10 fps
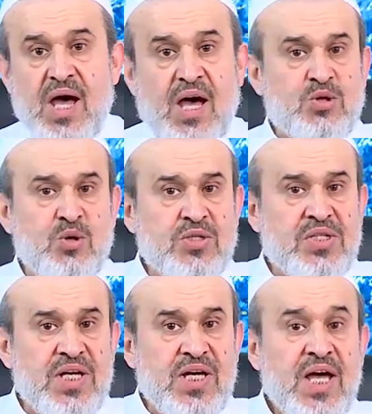
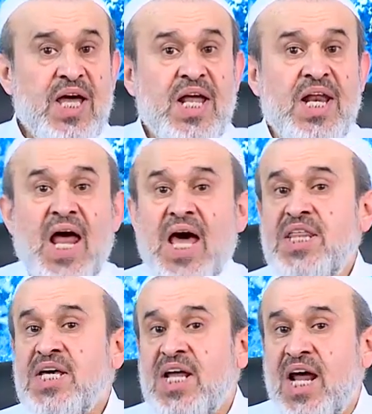الطوسي لا
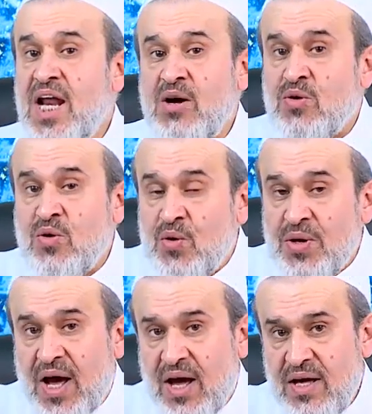ذكر له
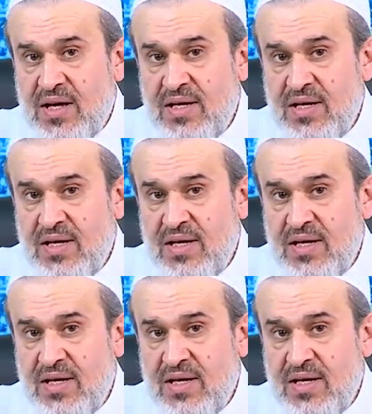هنا